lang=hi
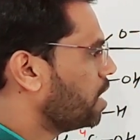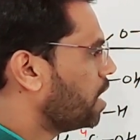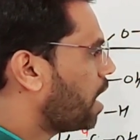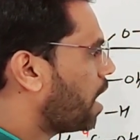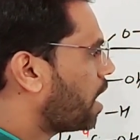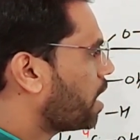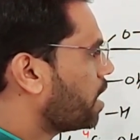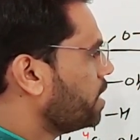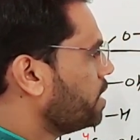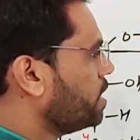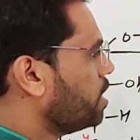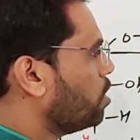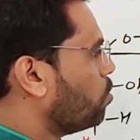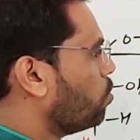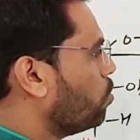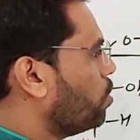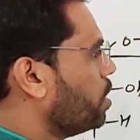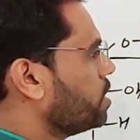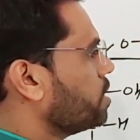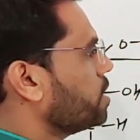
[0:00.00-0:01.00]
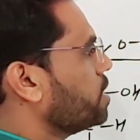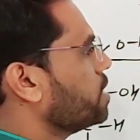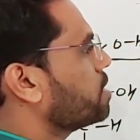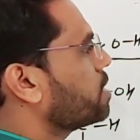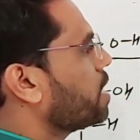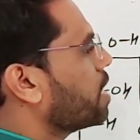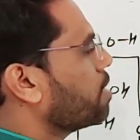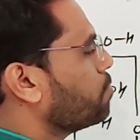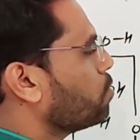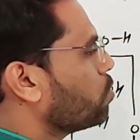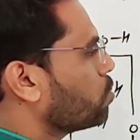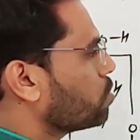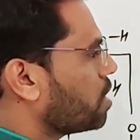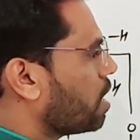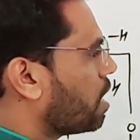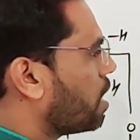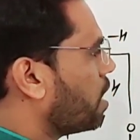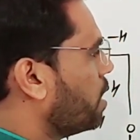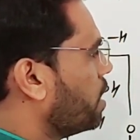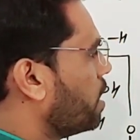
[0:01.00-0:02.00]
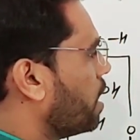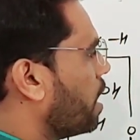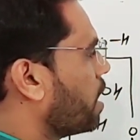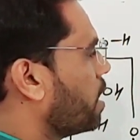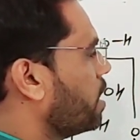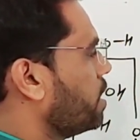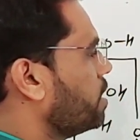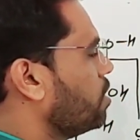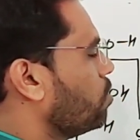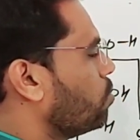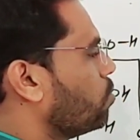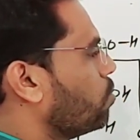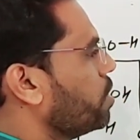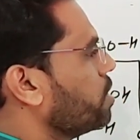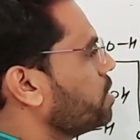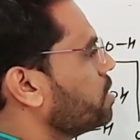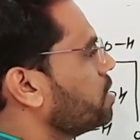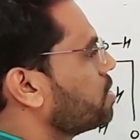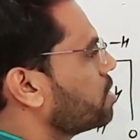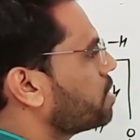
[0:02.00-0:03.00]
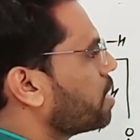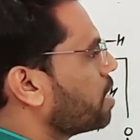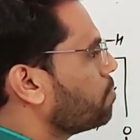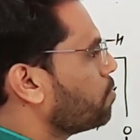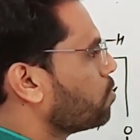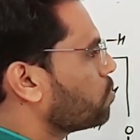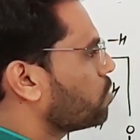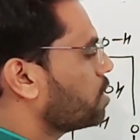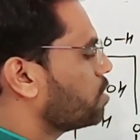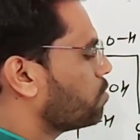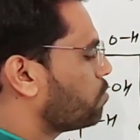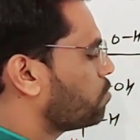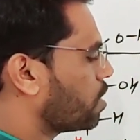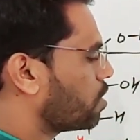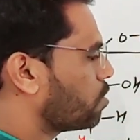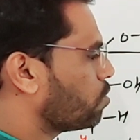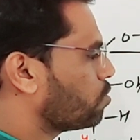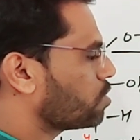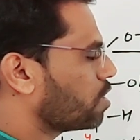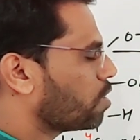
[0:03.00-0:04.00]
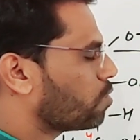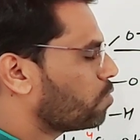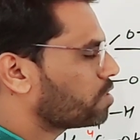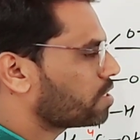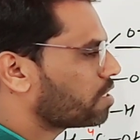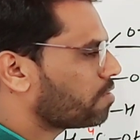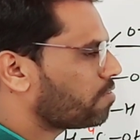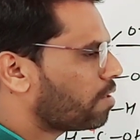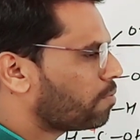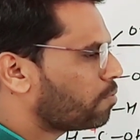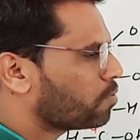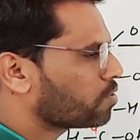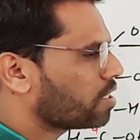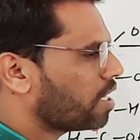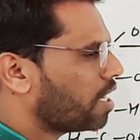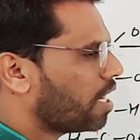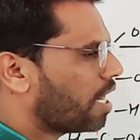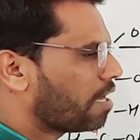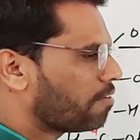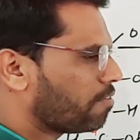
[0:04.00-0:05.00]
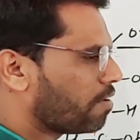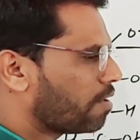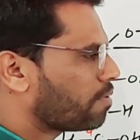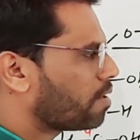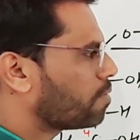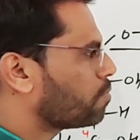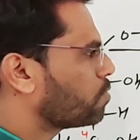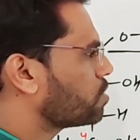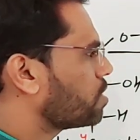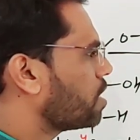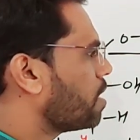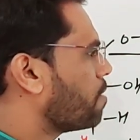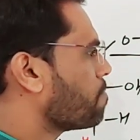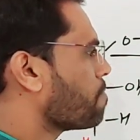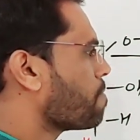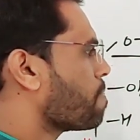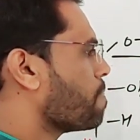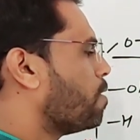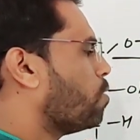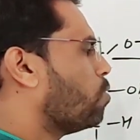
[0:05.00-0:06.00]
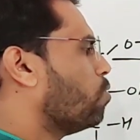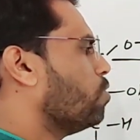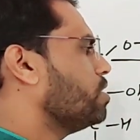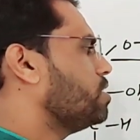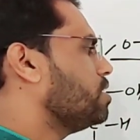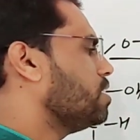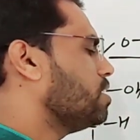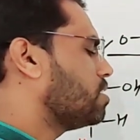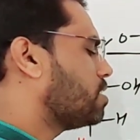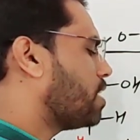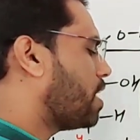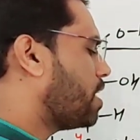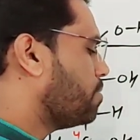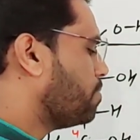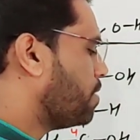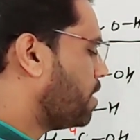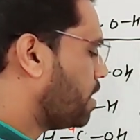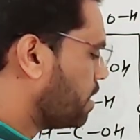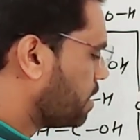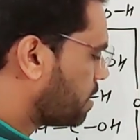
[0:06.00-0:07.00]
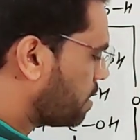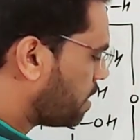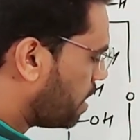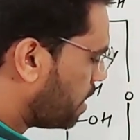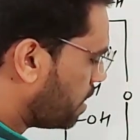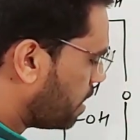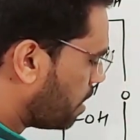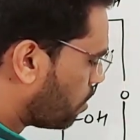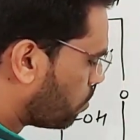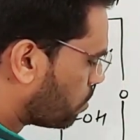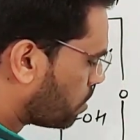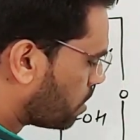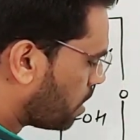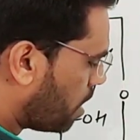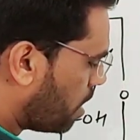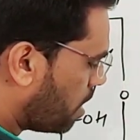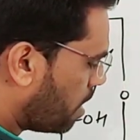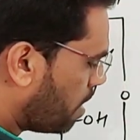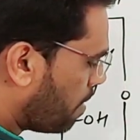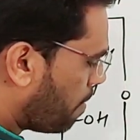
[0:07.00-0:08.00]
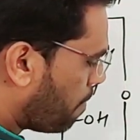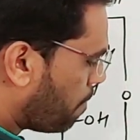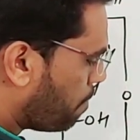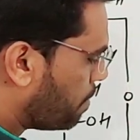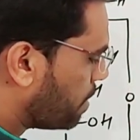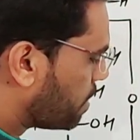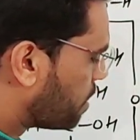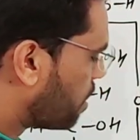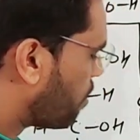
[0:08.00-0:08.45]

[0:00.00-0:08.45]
अगर ये ओ OH इस साइड में होता अगर ये ओ OH इस साइड में होता तो फ्रक्टोज का कौन सा फॉर्म होता अल्फा फॉर्म होता ओ OH इस साइड में इसलिए ये कौन सा बीटा